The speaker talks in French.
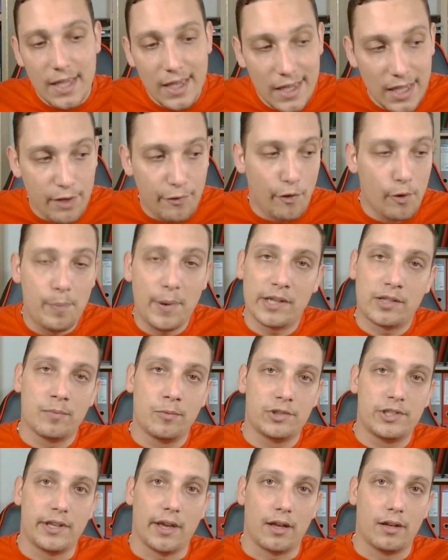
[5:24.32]
il faut pas se
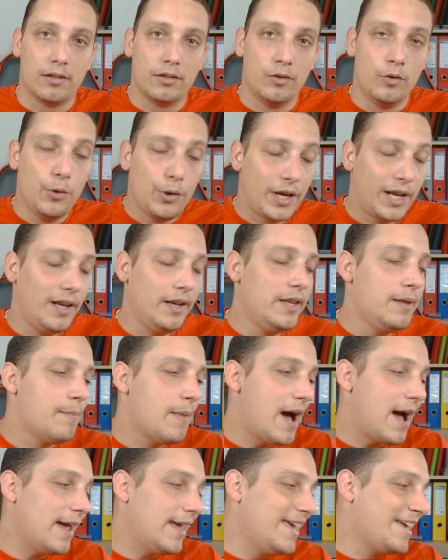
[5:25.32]
mentir, le
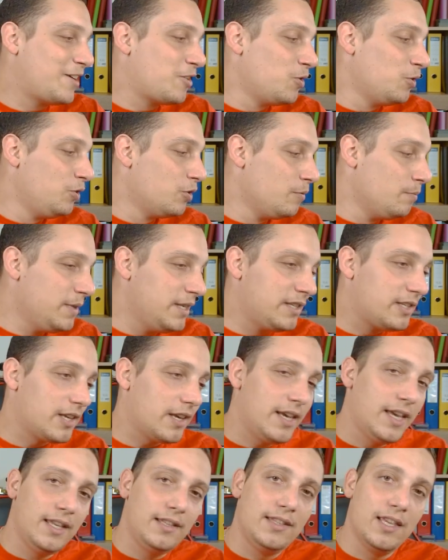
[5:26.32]
climat économique
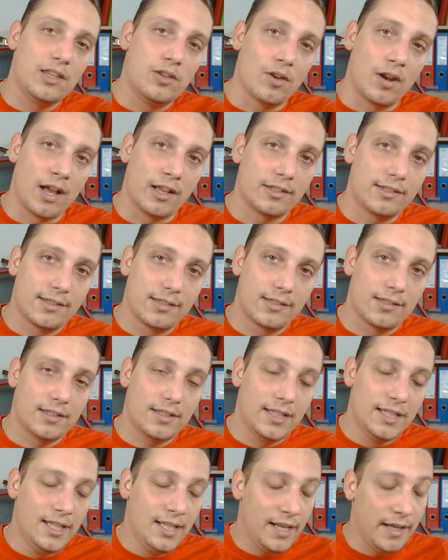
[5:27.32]
est dégueulasse.
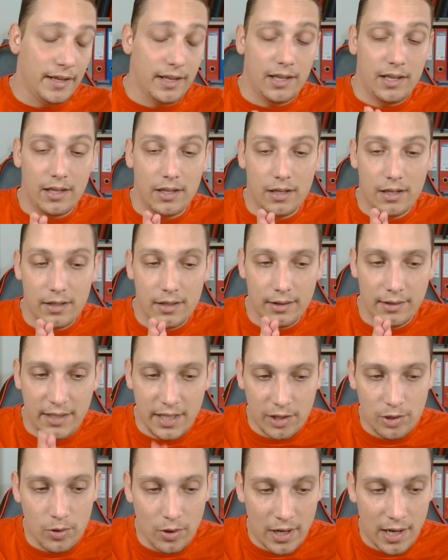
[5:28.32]
Il est
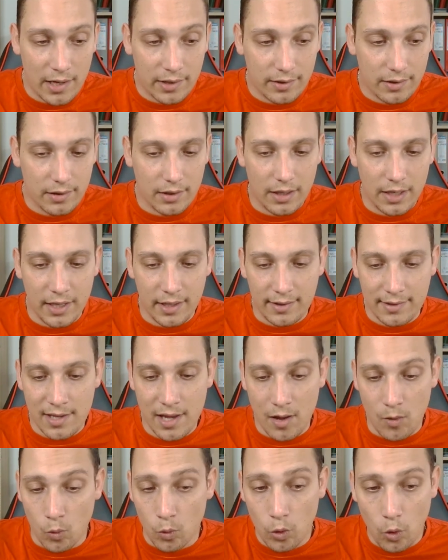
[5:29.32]
dégueulasse. Et
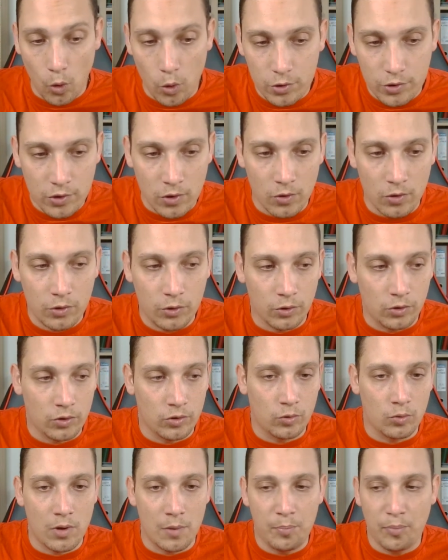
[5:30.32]
ça, on le ressent, que ce
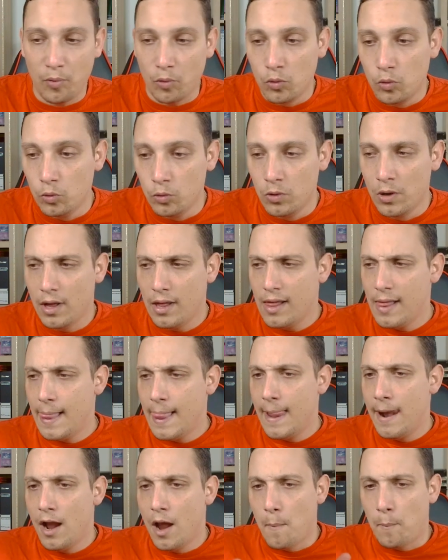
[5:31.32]
soit pour nous,
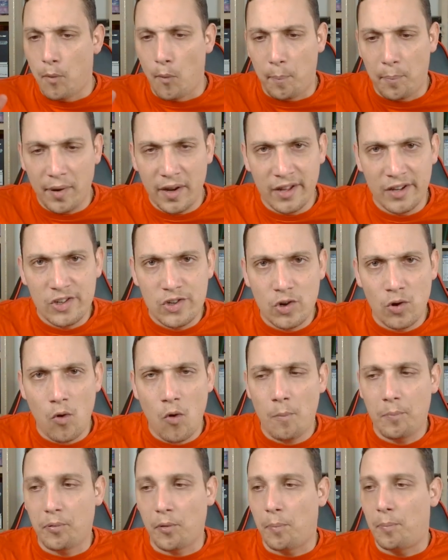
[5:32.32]
pour plein de
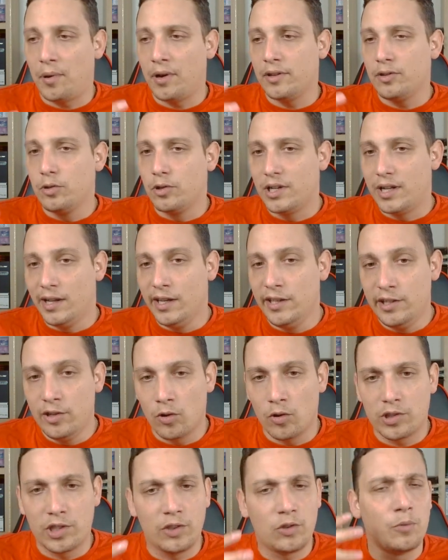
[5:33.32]
gens, pour plein de
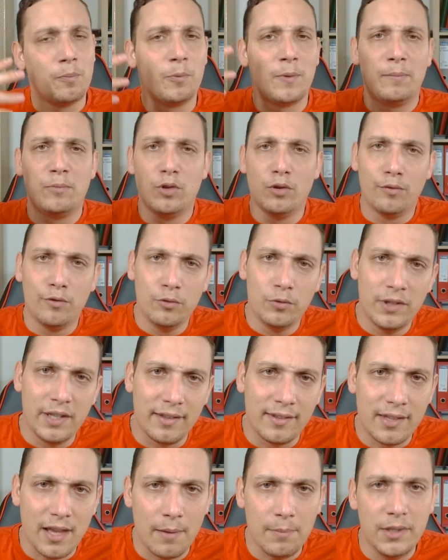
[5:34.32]
clients qui sont même devenus
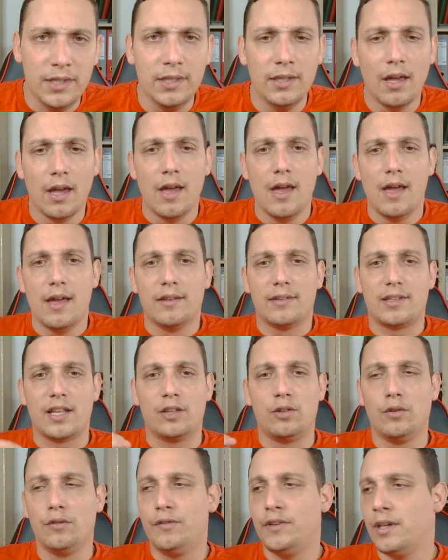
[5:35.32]
des amis. Ça
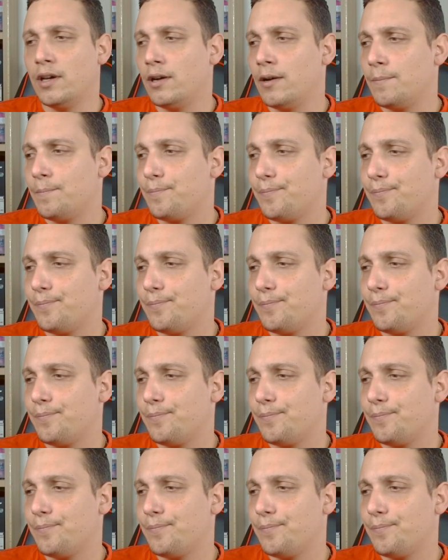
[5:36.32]
devient